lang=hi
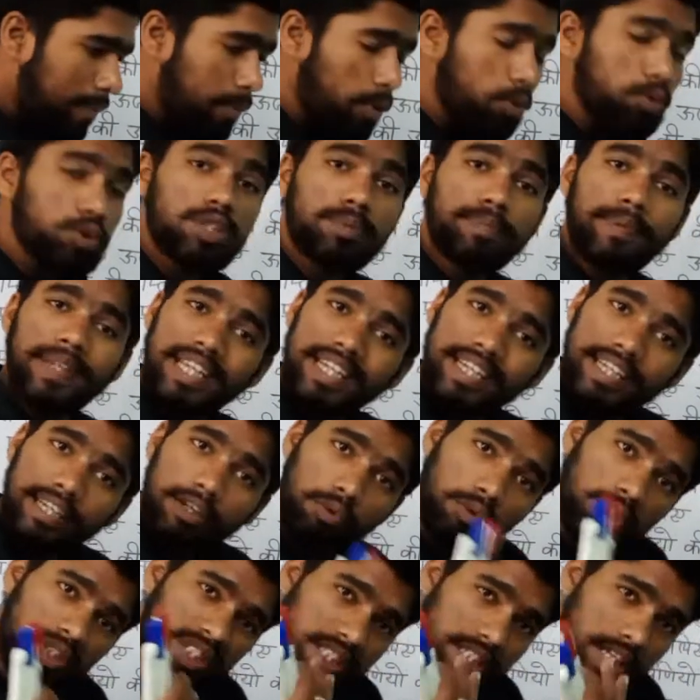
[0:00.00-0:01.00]
कम उसमें लेकिन
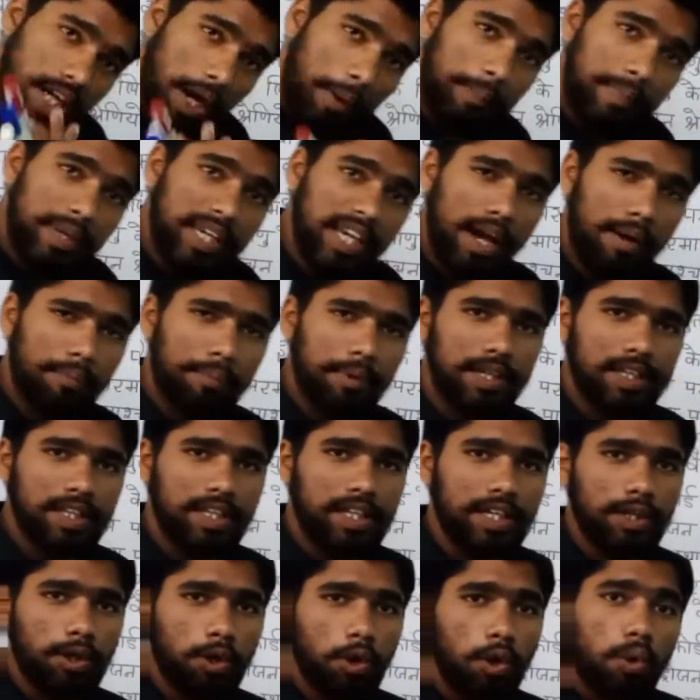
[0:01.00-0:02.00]
कुछ कमियां भी
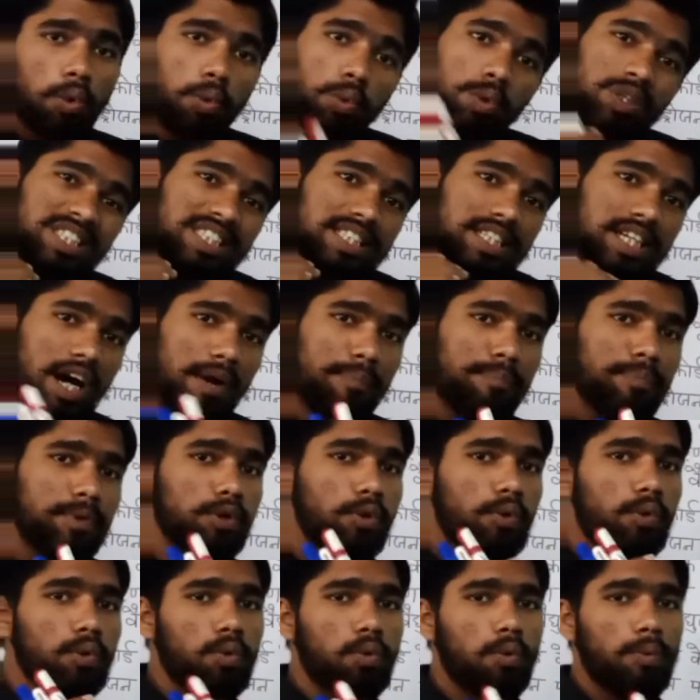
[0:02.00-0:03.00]
थी उस
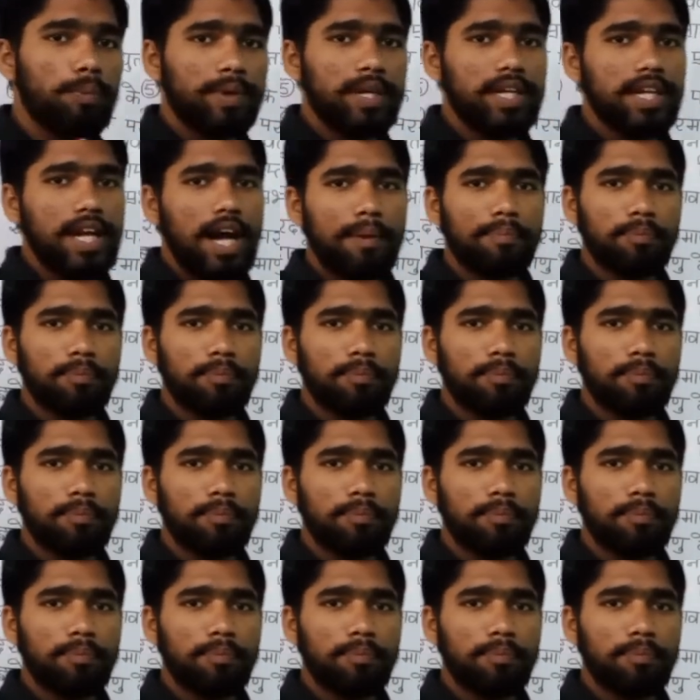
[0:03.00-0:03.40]
कमियों को भी